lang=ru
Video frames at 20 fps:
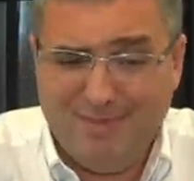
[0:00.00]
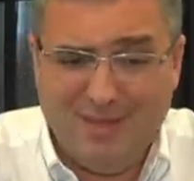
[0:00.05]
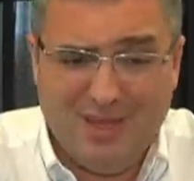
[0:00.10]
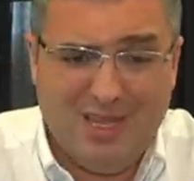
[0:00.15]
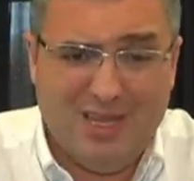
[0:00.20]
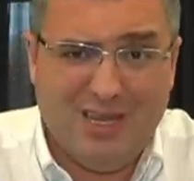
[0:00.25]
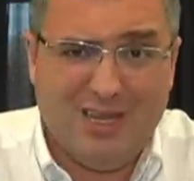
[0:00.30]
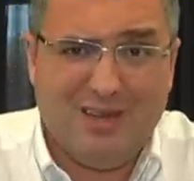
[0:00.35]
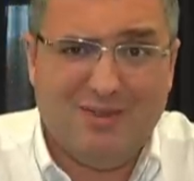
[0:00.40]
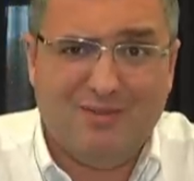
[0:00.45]

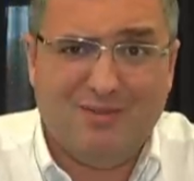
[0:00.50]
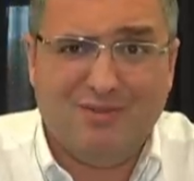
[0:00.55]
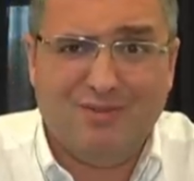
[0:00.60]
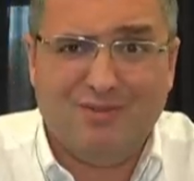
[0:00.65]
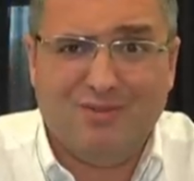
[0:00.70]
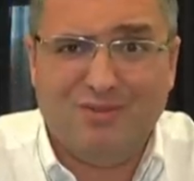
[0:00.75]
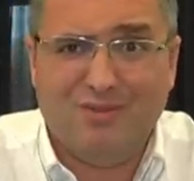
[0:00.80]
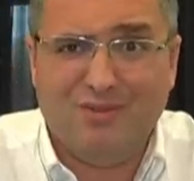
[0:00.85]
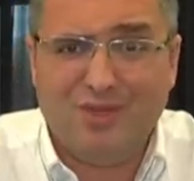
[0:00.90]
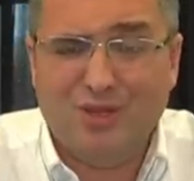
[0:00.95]
я
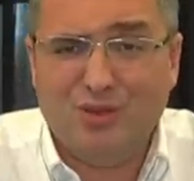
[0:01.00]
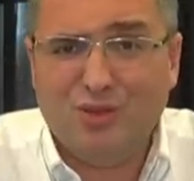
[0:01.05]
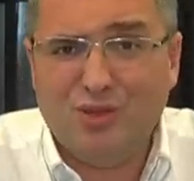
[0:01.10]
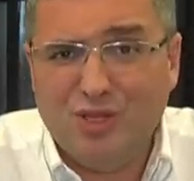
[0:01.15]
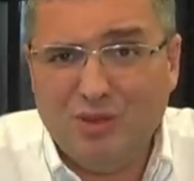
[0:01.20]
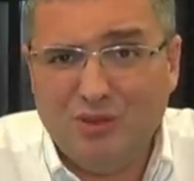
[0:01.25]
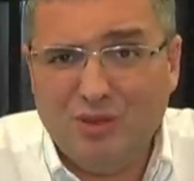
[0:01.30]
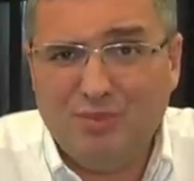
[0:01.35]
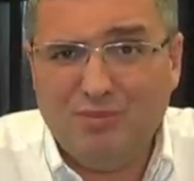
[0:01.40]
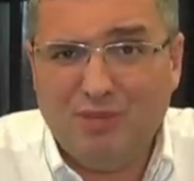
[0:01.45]
выйду
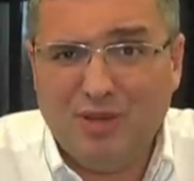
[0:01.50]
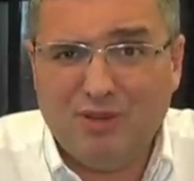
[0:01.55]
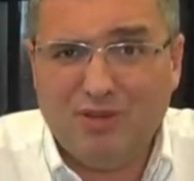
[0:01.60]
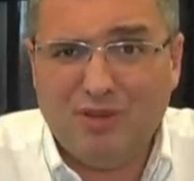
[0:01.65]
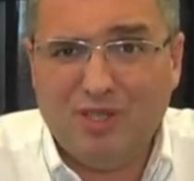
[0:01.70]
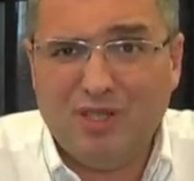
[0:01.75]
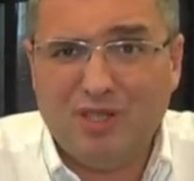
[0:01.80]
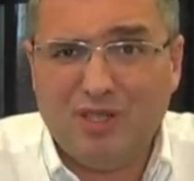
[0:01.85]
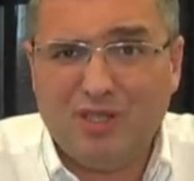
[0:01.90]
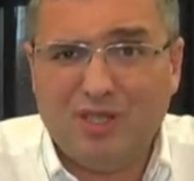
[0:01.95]
с ним на
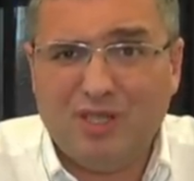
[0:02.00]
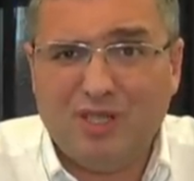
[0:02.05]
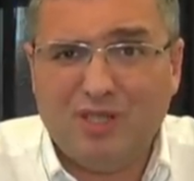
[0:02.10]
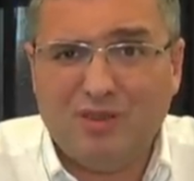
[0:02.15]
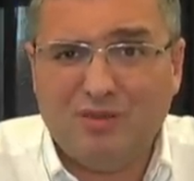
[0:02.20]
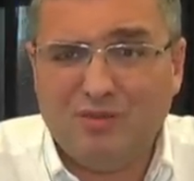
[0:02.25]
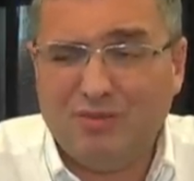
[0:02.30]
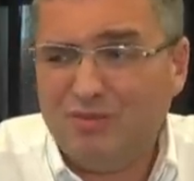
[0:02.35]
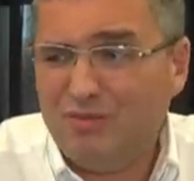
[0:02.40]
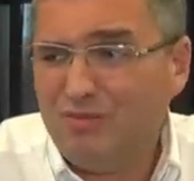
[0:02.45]
первые
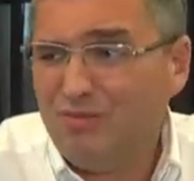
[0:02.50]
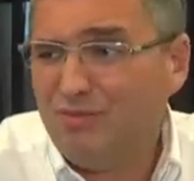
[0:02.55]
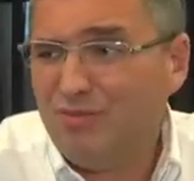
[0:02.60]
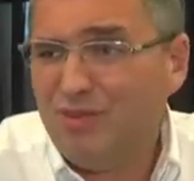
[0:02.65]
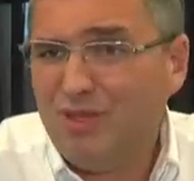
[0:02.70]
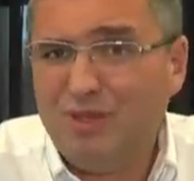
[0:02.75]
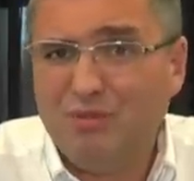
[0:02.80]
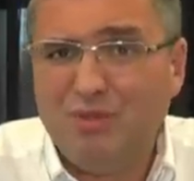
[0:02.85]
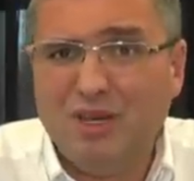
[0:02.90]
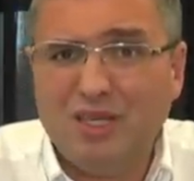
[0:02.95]
же
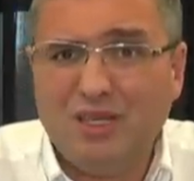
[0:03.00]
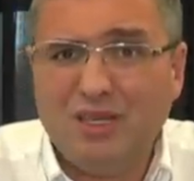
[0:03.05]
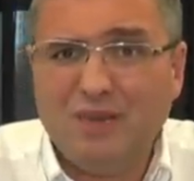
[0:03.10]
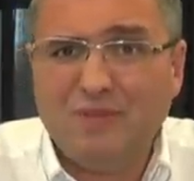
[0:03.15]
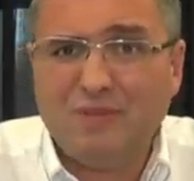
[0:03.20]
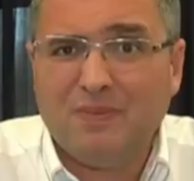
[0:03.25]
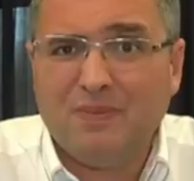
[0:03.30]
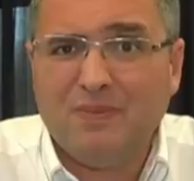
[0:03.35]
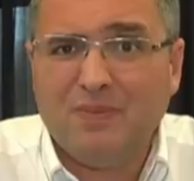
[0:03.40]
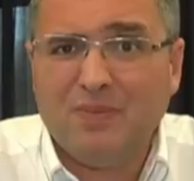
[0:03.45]

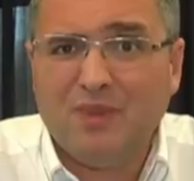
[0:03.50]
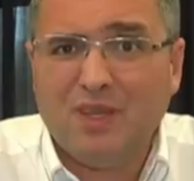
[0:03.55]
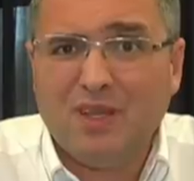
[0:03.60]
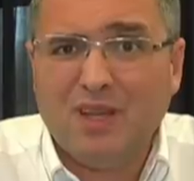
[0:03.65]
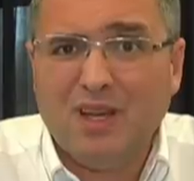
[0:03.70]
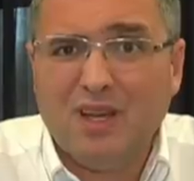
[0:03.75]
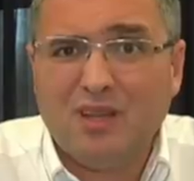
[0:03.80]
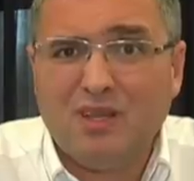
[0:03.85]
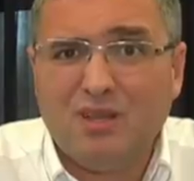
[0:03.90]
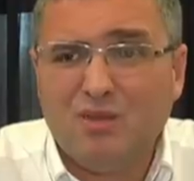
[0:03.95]
дебаты,
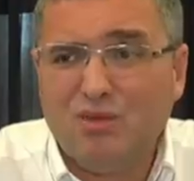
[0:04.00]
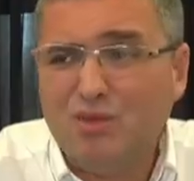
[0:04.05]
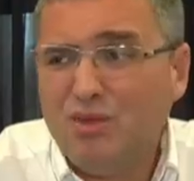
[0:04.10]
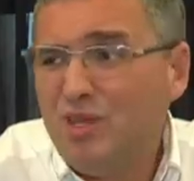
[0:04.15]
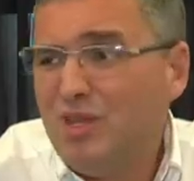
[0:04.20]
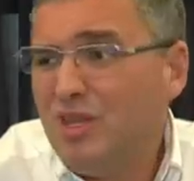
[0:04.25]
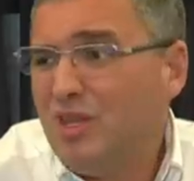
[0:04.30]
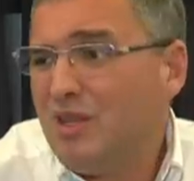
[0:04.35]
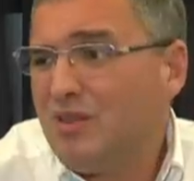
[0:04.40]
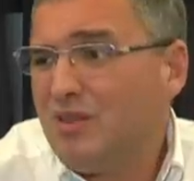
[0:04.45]
а
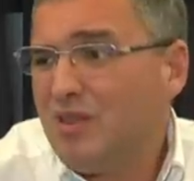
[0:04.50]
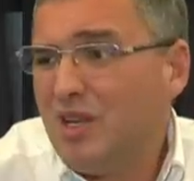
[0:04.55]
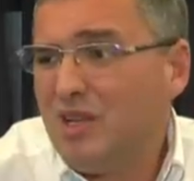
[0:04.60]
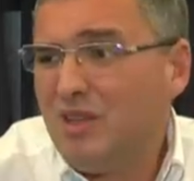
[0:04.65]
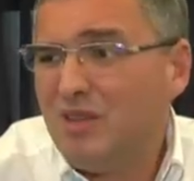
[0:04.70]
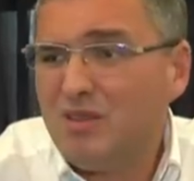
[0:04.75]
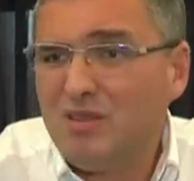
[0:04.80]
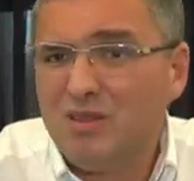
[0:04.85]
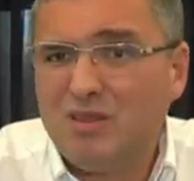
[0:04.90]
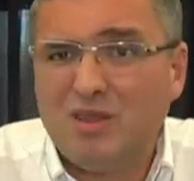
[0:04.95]
Дадона не
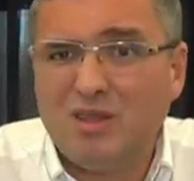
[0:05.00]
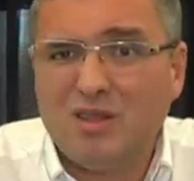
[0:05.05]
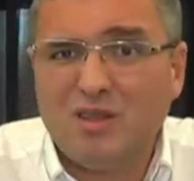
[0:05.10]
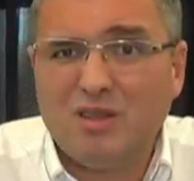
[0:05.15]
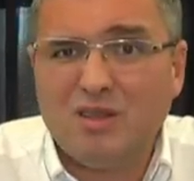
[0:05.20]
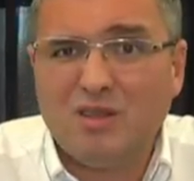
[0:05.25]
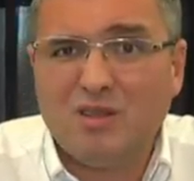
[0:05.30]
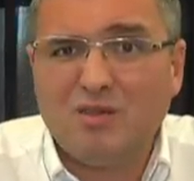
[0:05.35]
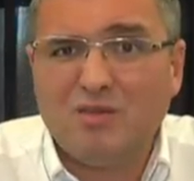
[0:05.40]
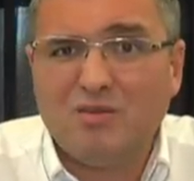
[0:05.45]
останется
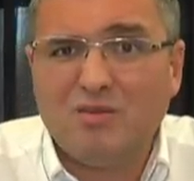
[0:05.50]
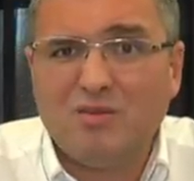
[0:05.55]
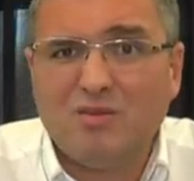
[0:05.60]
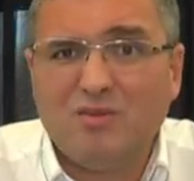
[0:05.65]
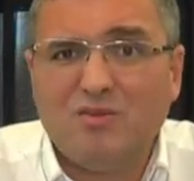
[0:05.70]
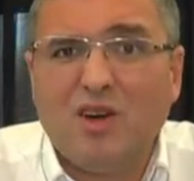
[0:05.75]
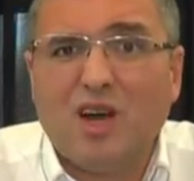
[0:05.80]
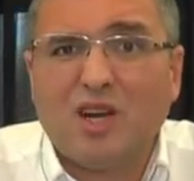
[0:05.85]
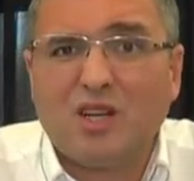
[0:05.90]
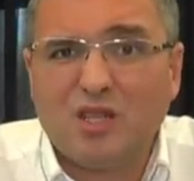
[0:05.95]
даже
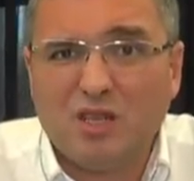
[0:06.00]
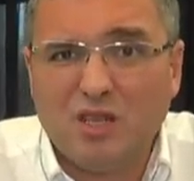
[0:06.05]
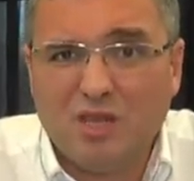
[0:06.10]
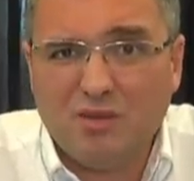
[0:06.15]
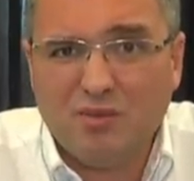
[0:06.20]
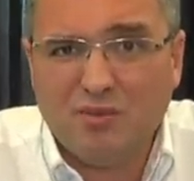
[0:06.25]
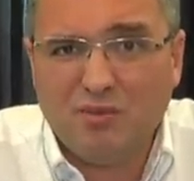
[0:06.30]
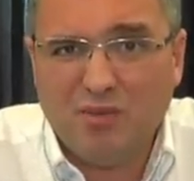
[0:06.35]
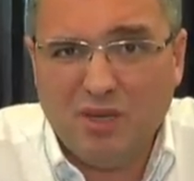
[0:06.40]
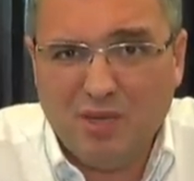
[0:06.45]
фарша.
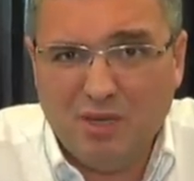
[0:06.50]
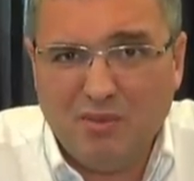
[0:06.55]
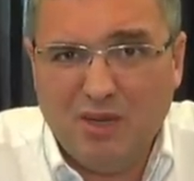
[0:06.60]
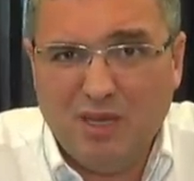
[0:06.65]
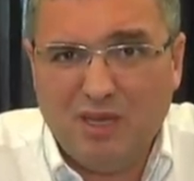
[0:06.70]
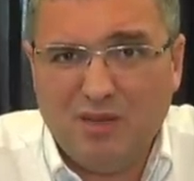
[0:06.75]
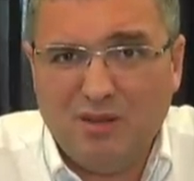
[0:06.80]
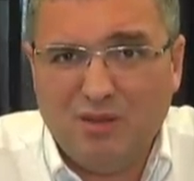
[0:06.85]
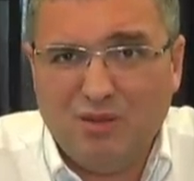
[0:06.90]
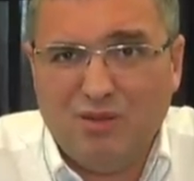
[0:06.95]

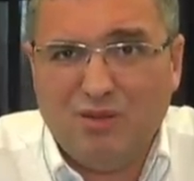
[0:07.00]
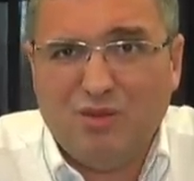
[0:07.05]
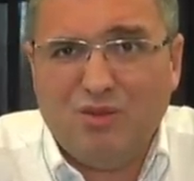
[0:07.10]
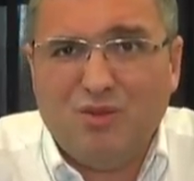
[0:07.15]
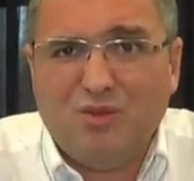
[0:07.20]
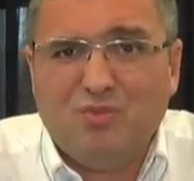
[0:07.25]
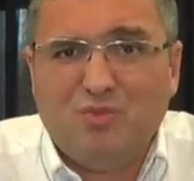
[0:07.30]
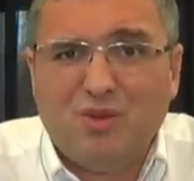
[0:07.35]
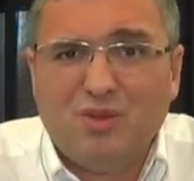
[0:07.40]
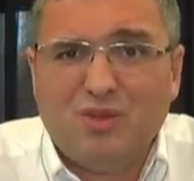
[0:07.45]
Понимаете? Ну, то
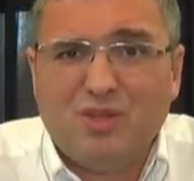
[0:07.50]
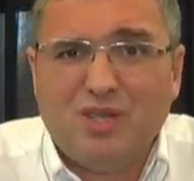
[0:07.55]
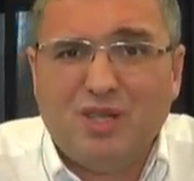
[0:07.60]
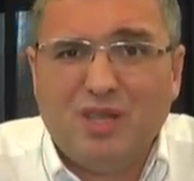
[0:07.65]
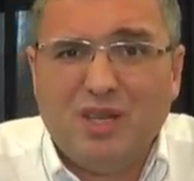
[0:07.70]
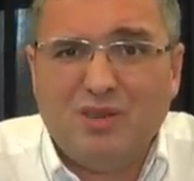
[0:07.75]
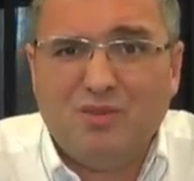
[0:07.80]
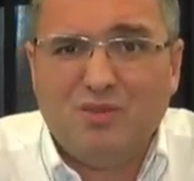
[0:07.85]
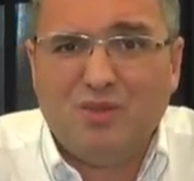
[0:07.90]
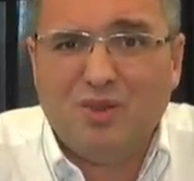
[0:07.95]
есть просто
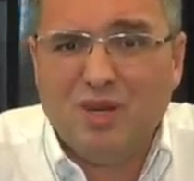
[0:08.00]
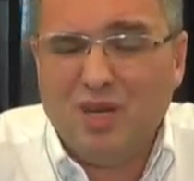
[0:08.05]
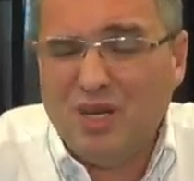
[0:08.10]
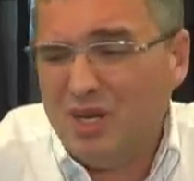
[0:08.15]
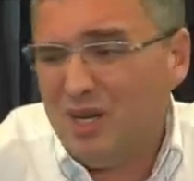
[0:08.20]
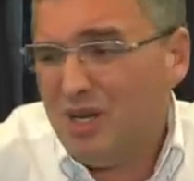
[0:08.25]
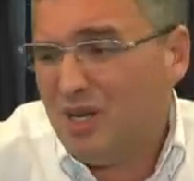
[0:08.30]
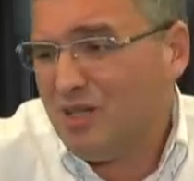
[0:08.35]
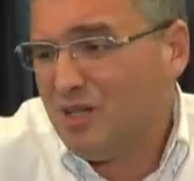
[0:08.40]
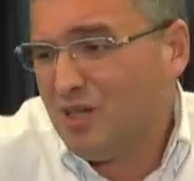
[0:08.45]
я его
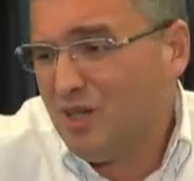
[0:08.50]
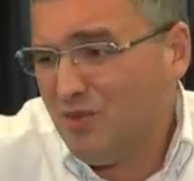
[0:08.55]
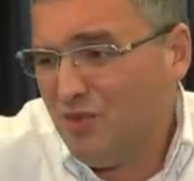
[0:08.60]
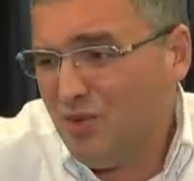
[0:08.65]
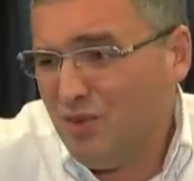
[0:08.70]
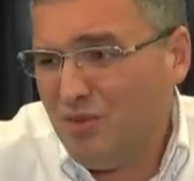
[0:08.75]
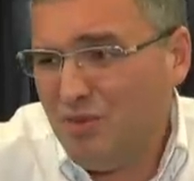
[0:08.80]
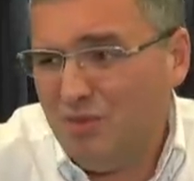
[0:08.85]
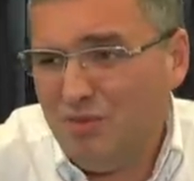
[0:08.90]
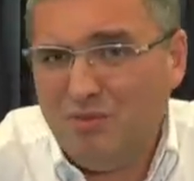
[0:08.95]

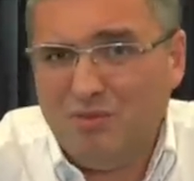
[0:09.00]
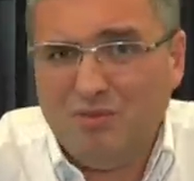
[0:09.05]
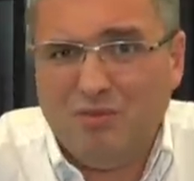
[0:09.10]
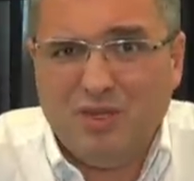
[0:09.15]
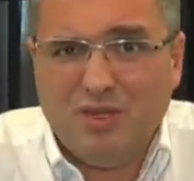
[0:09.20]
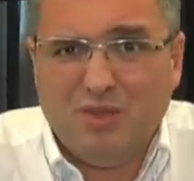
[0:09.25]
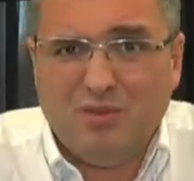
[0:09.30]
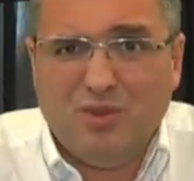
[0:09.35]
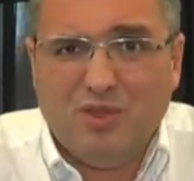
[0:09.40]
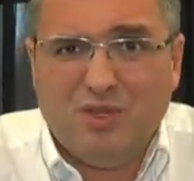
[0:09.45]
разорву,
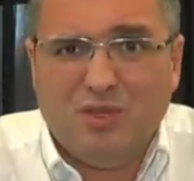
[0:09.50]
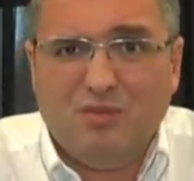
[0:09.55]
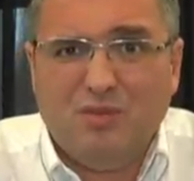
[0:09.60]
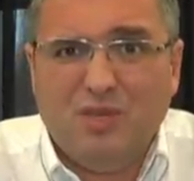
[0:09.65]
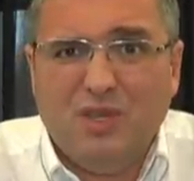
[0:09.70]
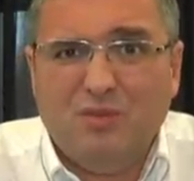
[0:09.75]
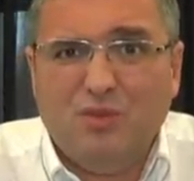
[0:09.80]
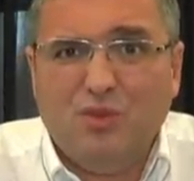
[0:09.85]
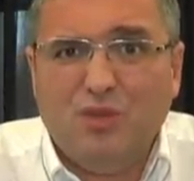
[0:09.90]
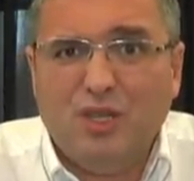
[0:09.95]
потому что
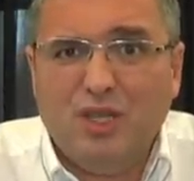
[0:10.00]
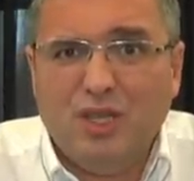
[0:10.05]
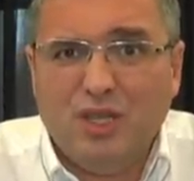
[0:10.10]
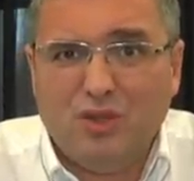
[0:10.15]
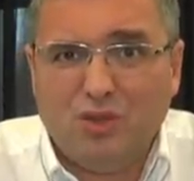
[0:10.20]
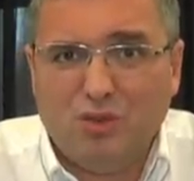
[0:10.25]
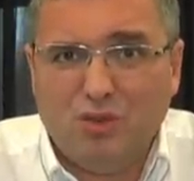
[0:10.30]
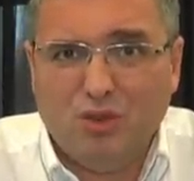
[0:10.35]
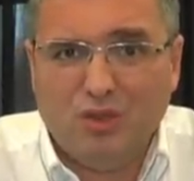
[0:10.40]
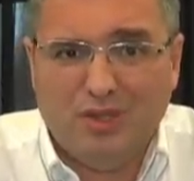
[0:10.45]
мне ему
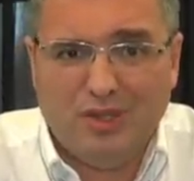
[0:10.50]
есть что